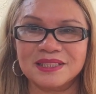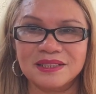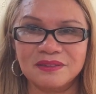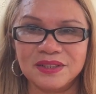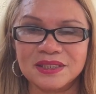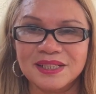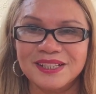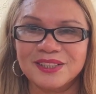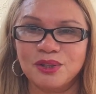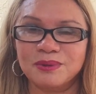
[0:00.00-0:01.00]
service
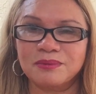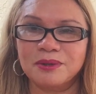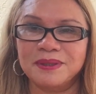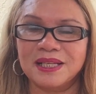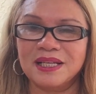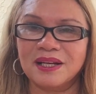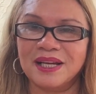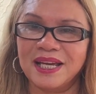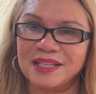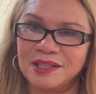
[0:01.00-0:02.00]
rồi trong đó mình để là
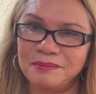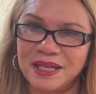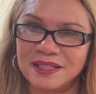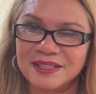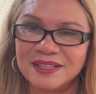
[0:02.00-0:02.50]
handyman